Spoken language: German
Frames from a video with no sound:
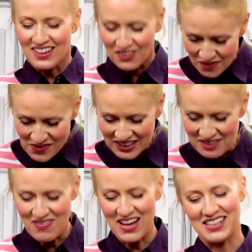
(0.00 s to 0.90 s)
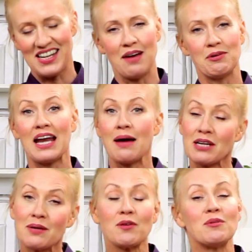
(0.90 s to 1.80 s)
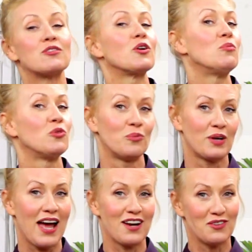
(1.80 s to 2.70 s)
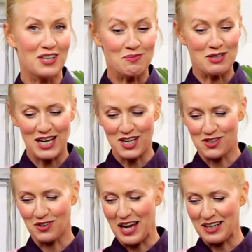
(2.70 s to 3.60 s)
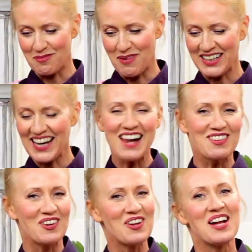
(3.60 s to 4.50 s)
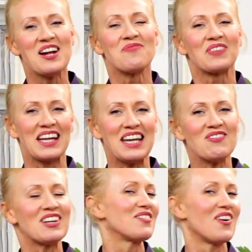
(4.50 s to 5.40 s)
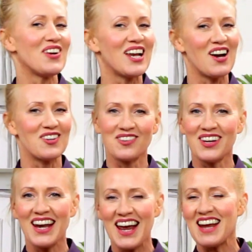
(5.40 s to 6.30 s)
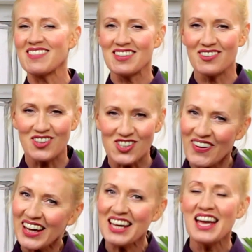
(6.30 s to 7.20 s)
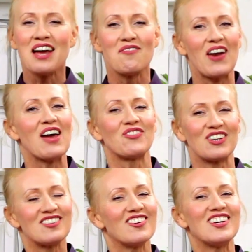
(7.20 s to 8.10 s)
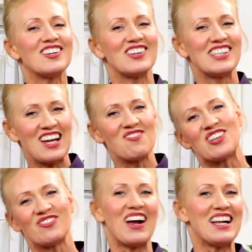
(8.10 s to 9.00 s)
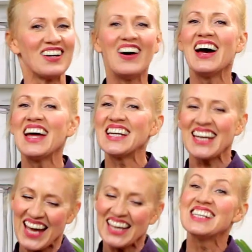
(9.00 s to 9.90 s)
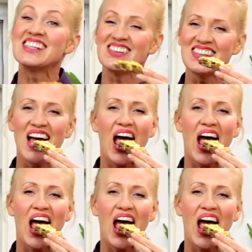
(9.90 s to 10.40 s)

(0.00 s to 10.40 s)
Kümmel gemacht habe. Den habe ich nämlich mit Sonnenblumenkernen und nicht mit Cashewkernen gemacht. Also, ihr Lieben, das war Olala und Solala. Lasst es euch schmecken, bleibt gesund und dann bis bald. Eure Andrea. Tschüss.